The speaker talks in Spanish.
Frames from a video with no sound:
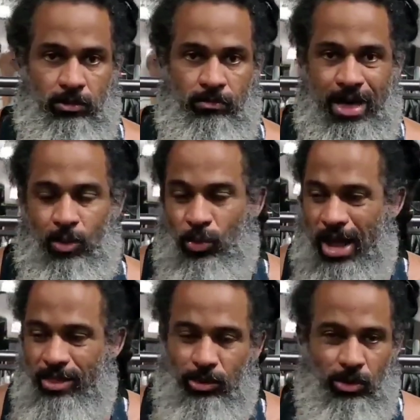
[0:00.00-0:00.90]

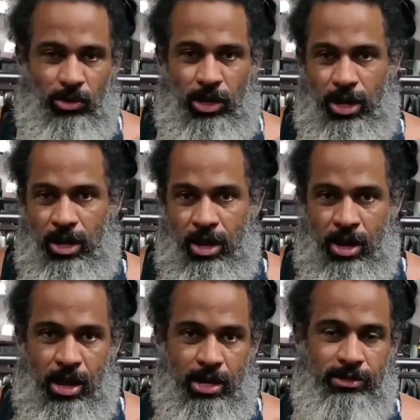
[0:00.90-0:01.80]
madurando lo que
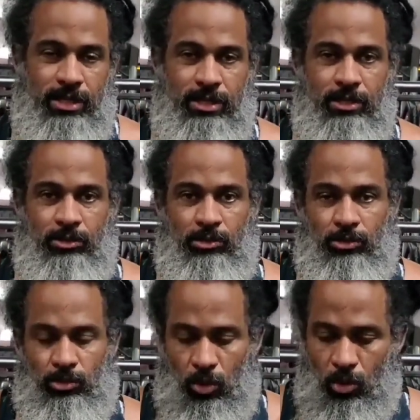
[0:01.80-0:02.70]
es allí
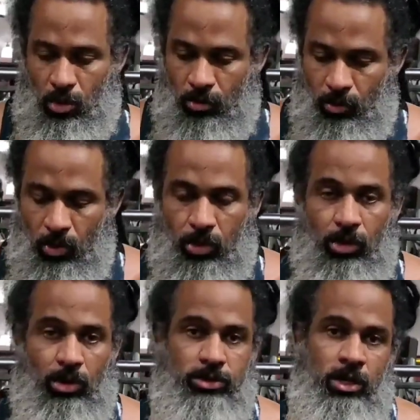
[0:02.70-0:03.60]
todos los
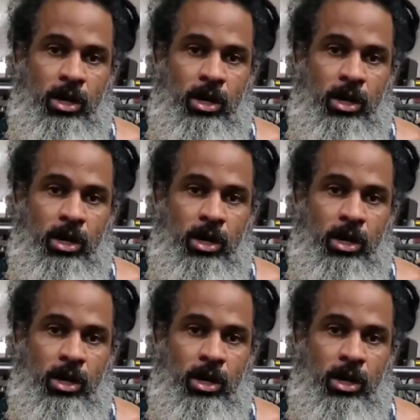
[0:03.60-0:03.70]
músculos,